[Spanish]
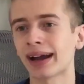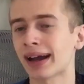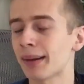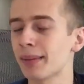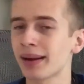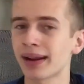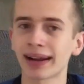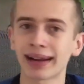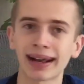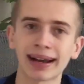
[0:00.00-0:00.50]

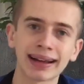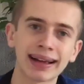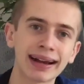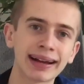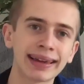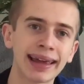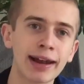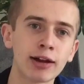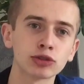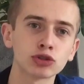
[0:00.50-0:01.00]
Cabe
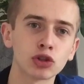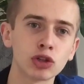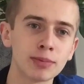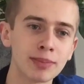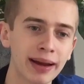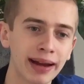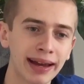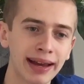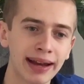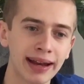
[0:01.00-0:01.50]
recalcar que no son
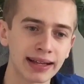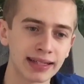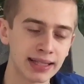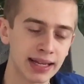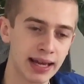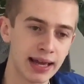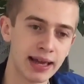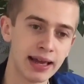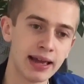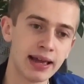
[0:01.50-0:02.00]
imágenes
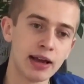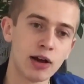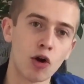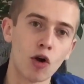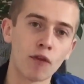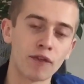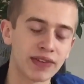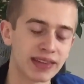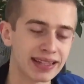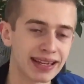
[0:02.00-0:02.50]

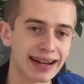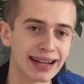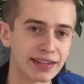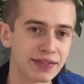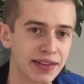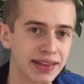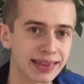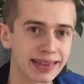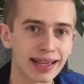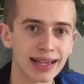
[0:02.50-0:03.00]
oficiales
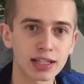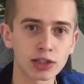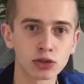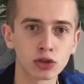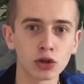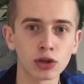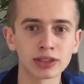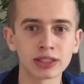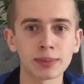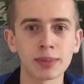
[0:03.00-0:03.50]
filtradas,
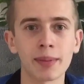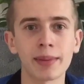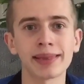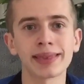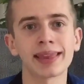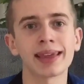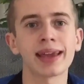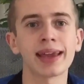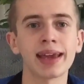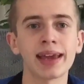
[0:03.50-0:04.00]
no,
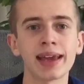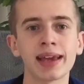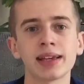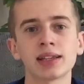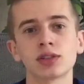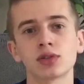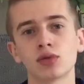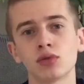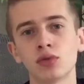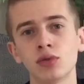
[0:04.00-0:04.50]
simplemente
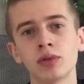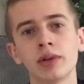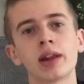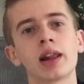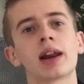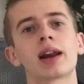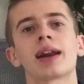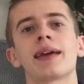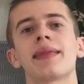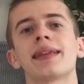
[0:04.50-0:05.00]
es un
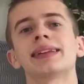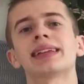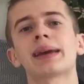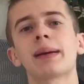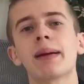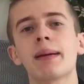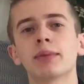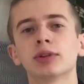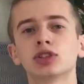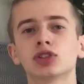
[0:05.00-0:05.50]
render. Así que
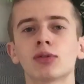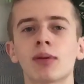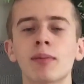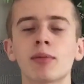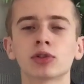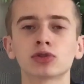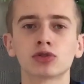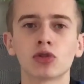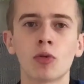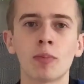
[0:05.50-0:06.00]
vayamos y
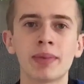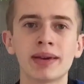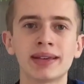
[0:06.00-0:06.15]
tomamos un